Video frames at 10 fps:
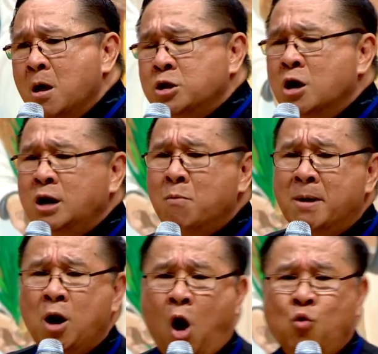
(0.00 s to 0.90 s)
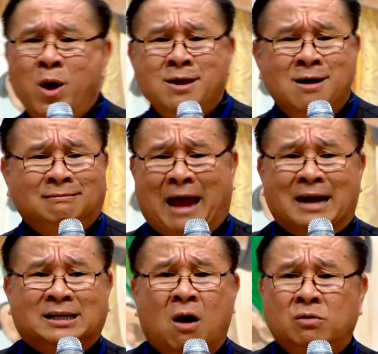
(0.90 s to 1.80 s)
Nhưng nếu mình hỏi nguyên nhân tại
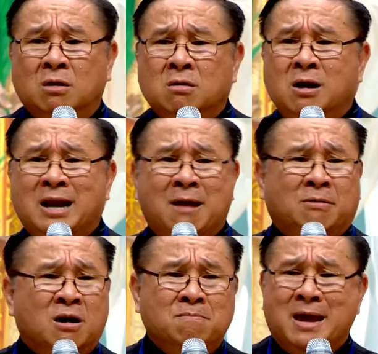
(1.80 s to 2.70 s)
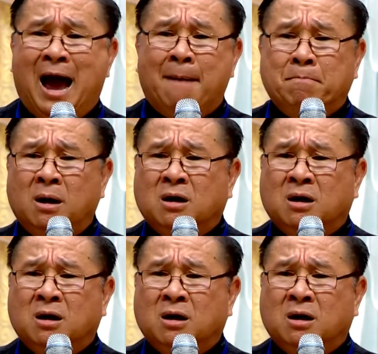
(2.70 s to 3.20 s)
sao những người này cứ bị áp bức,